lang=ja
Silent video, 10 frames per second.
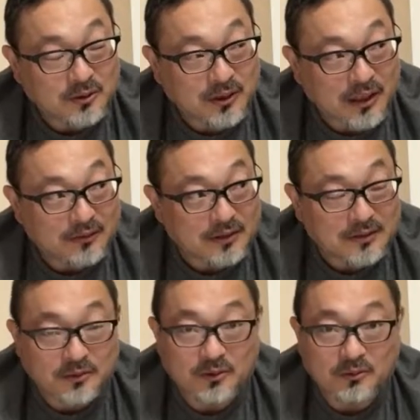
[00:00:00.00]
の価格で
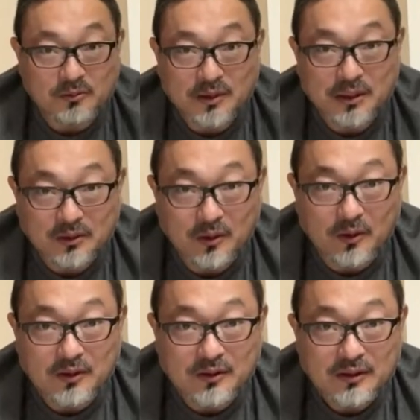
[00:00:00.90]
すごいと思いますけ
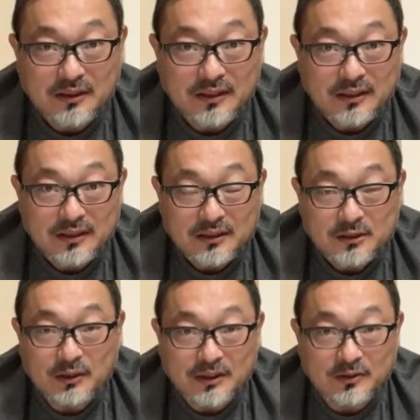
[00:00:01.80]
ど
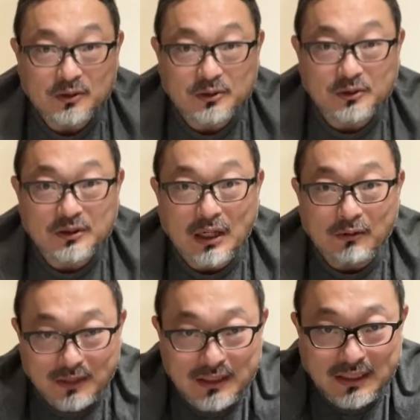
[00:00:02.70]
主演女優さん
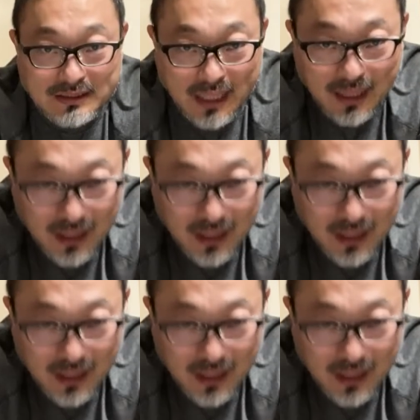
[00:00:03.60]
をね確か